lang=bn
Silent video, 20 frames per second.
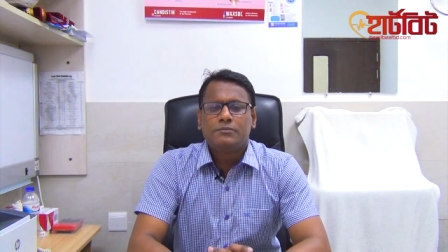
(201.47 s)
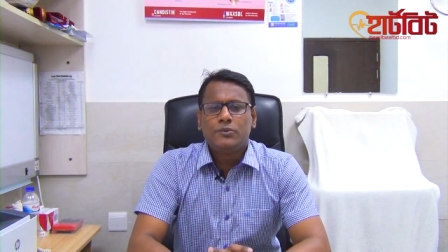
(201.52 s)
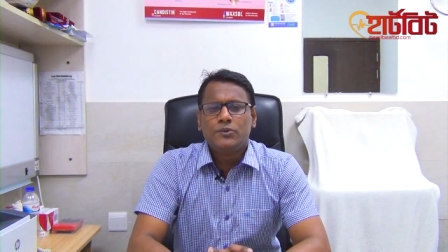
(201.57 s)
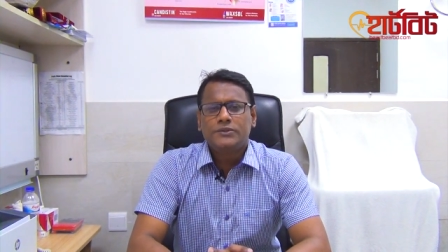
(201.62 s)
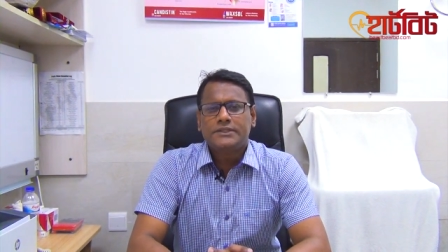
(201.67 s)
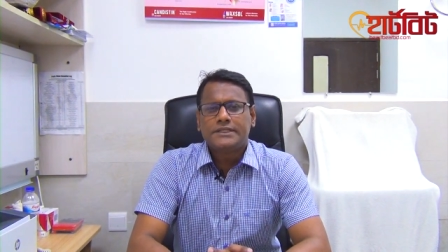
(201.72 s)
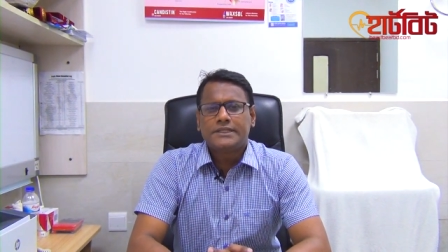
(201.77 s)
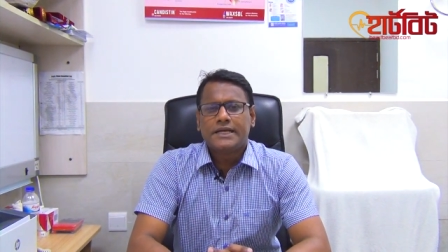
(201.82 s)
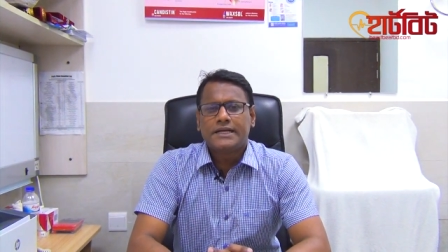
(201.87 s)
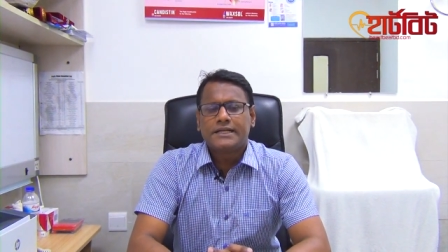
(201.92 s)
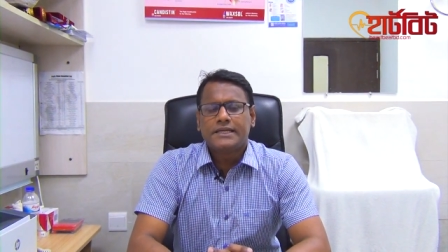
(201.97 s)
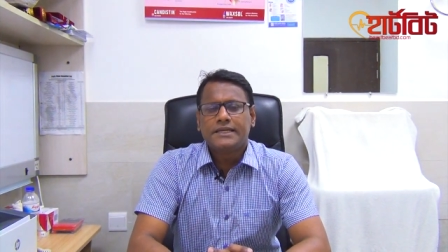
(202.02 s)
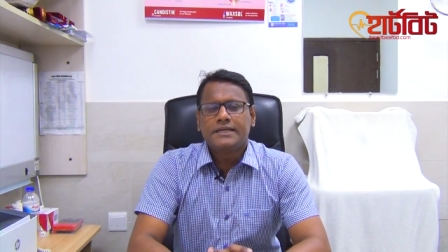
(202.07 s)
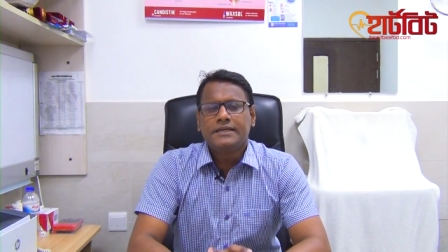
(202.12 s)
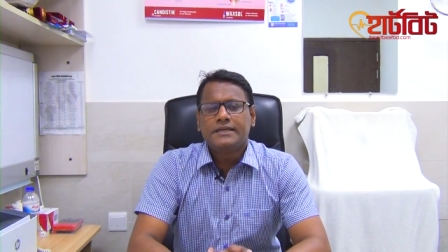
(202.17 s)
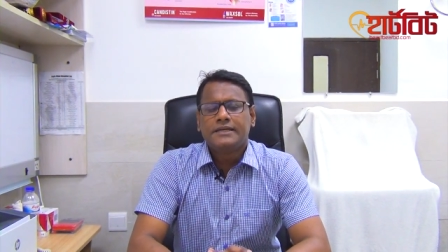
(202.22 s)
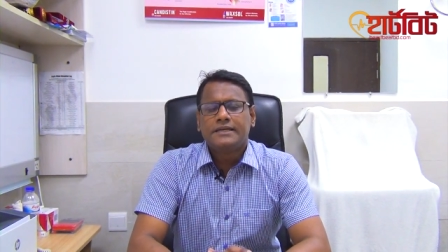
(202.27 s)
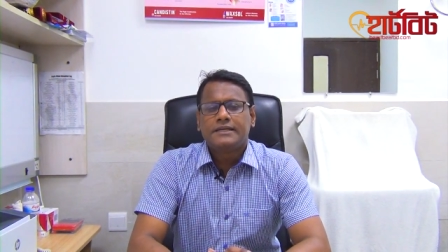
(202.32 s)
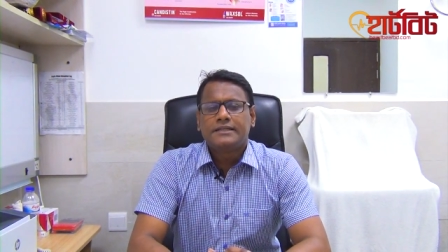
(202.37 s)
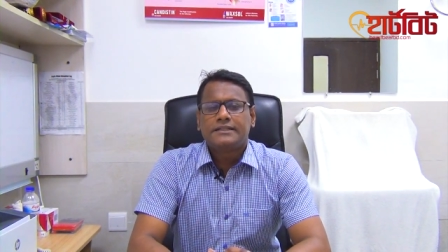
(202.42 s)
ভুগতে থাকে
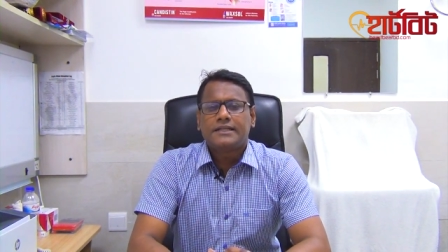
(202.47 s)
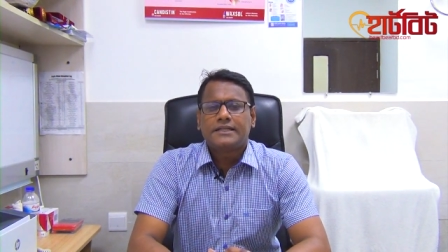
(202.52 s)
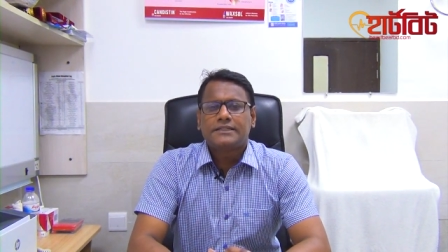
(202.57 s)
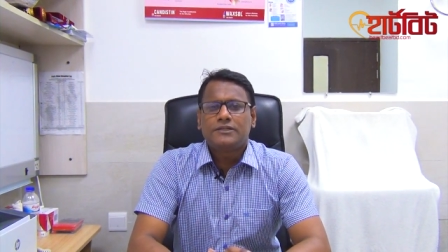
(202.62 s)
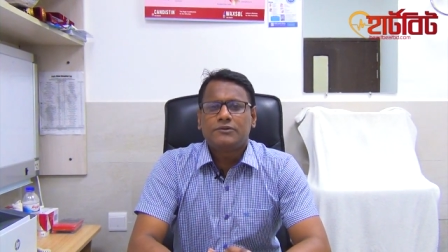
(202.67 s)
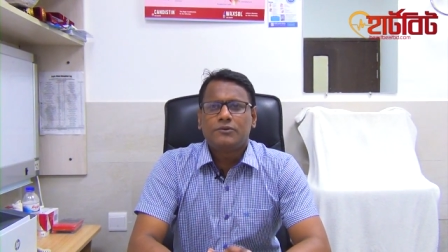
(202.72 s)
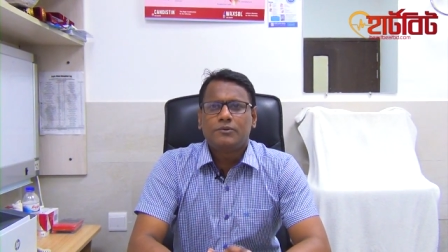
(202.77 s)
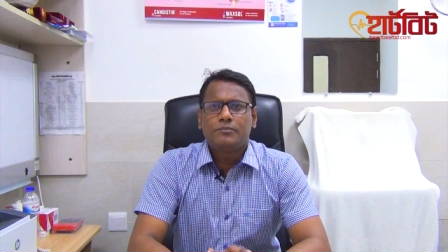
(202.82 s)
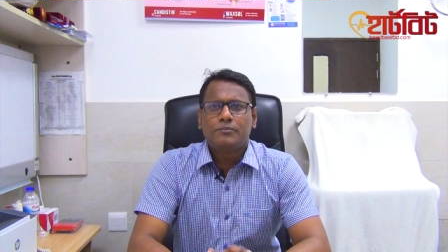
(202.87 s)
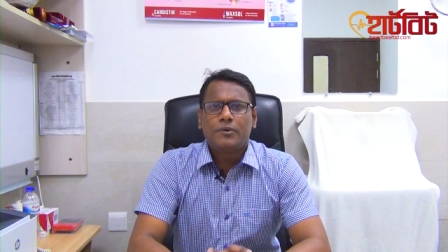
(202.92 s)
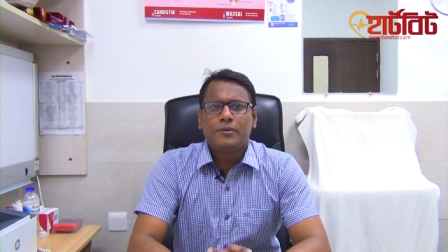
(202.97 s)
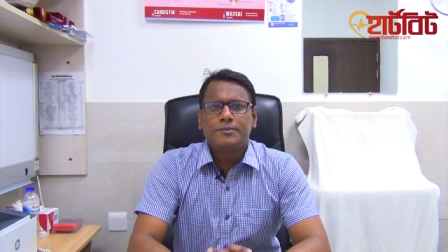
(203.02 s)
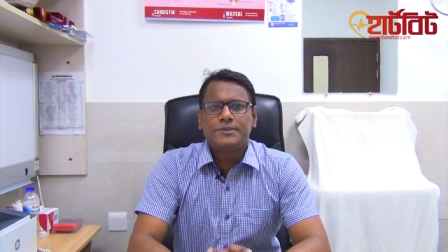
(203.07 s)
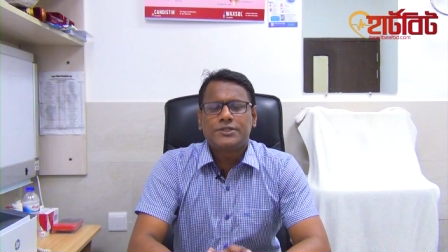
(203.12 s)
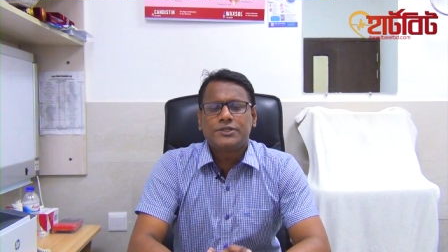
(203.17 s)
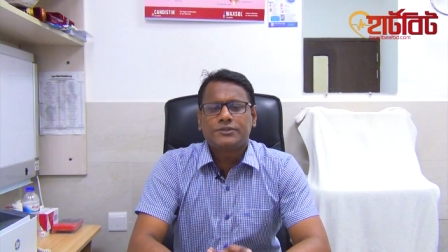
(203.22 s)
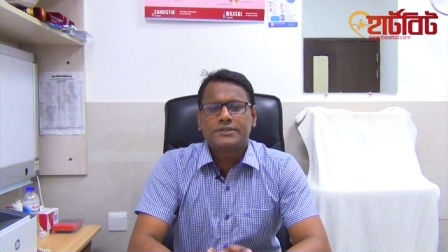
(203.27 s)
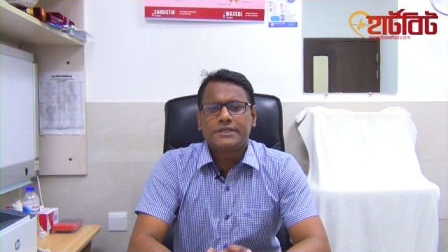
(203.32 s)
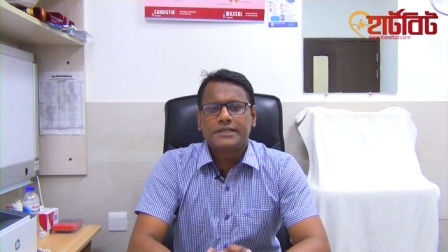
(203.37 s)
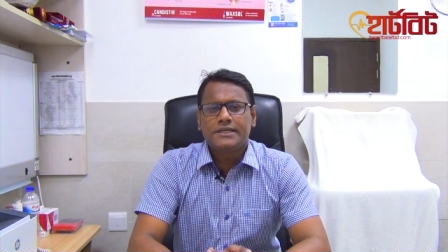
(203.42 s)
তাদেরও
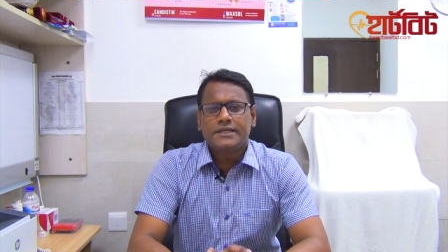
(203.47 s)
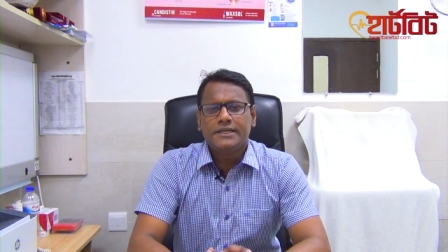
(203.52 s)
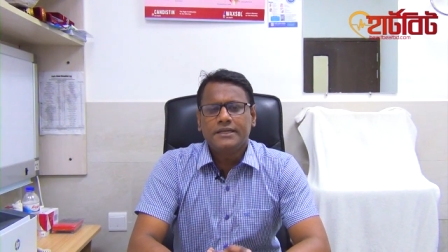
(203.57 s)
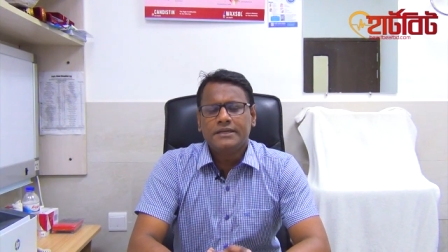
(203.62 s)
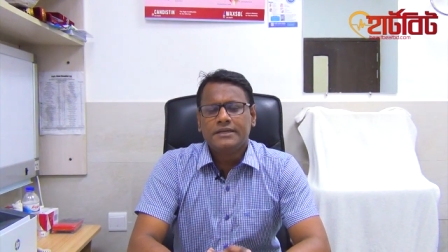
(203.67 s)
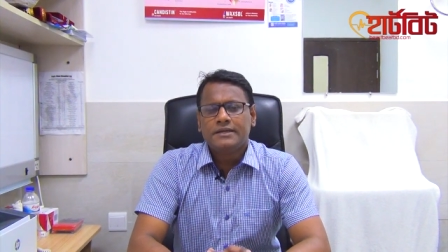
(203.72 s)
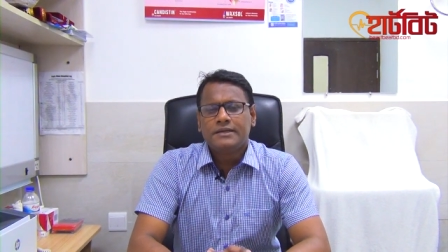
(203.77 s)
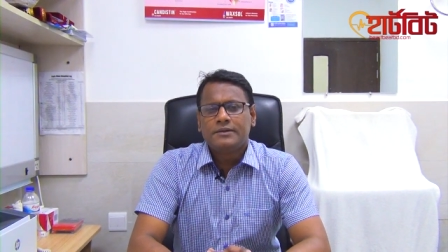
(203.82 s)
ভবিষ্যতে গিয়ে